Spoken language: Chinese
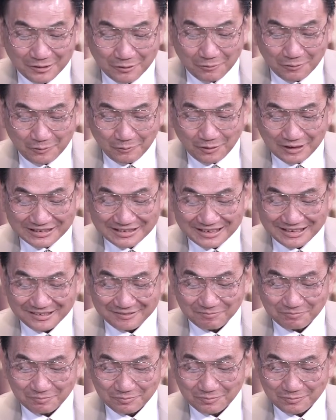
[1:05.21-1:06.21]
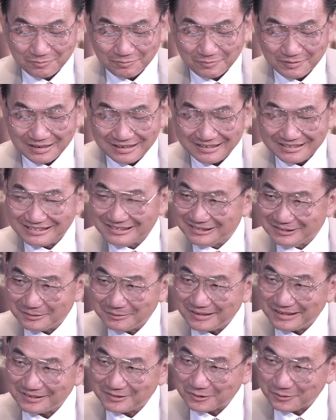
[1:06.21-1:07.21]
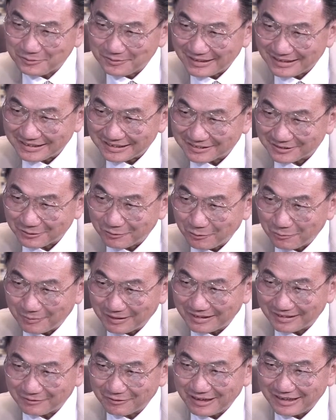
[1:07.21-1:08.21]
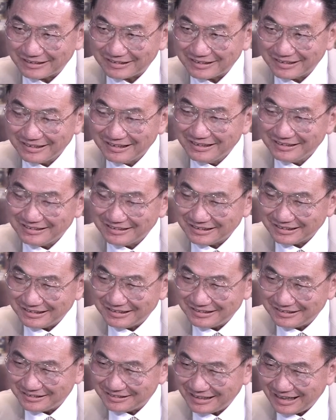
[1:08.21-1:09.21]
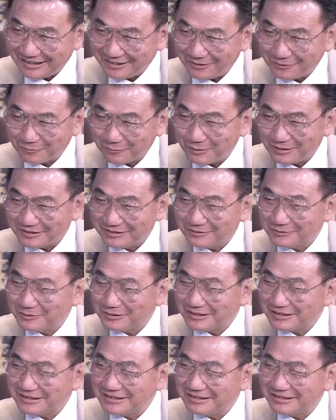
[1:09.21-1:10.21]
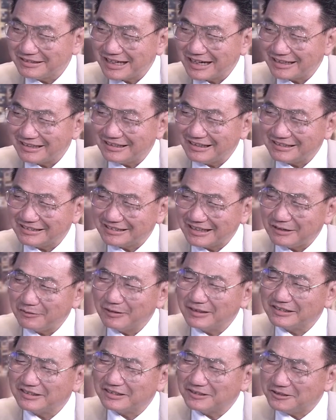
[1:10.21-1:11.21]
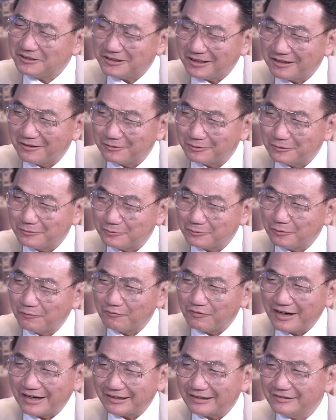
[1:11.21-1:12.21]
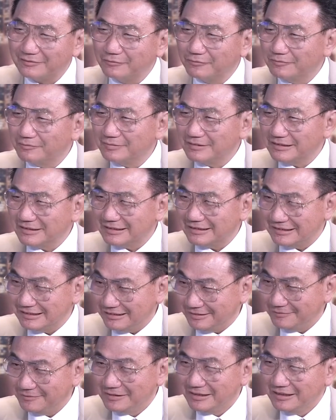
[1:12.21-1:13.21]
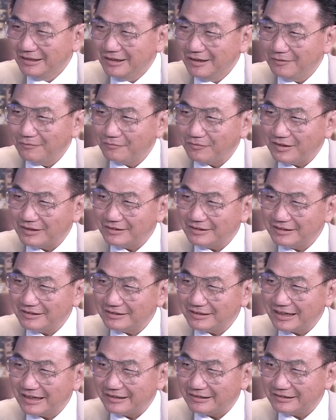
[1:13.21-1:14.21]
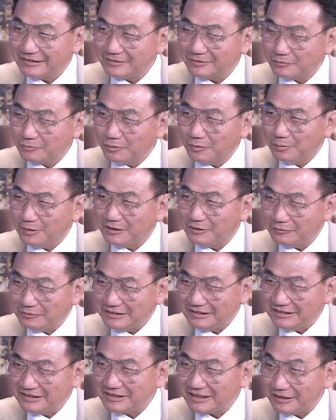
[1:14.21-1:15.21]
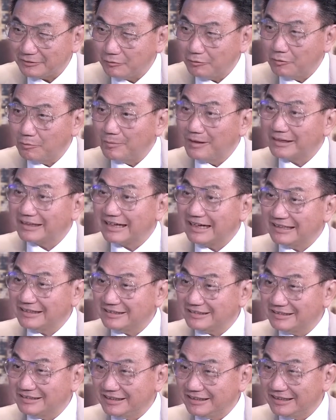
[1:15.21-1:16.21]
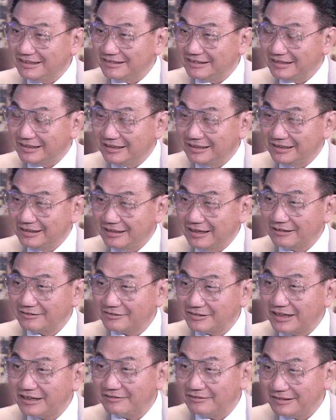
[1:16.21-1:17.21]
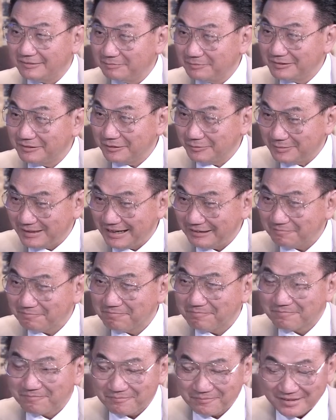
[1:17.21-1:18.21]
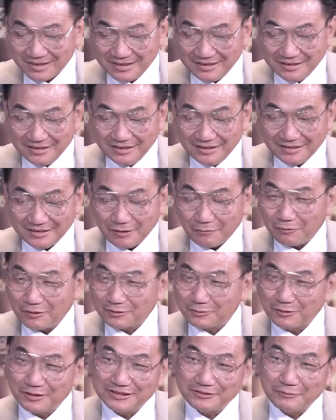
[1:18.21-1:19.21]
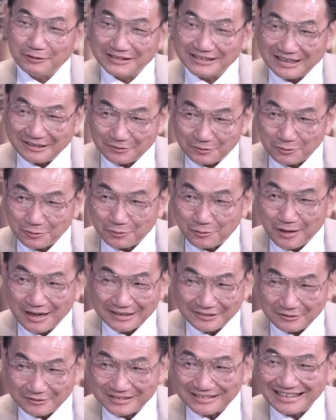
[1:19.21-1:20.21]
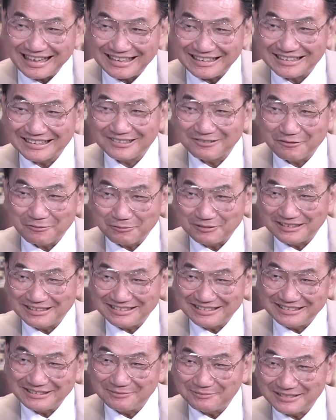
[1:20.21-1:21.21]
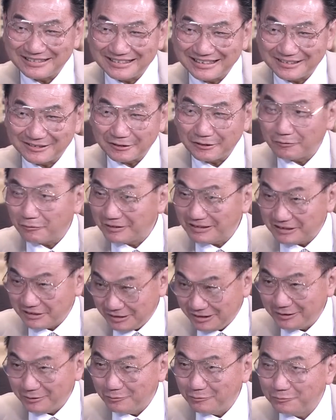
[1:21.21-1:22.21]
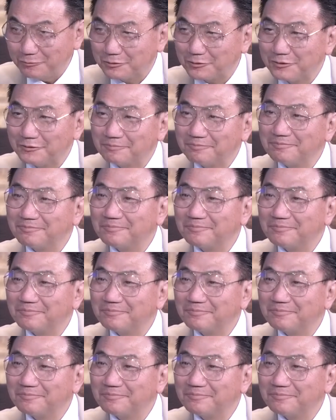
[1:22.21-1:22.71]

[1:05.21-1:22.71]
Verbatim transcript: 我我想，你记得去年的时候，我们很快那个谈到过，就是你大概在三月十几号时候，你说房这个房地产会不会有影响？因为我们要开始这个整个 lockdown 了，对不对？对。那我说，我讲一句话，有个单字，我不知道你记不记得，叫 evolution。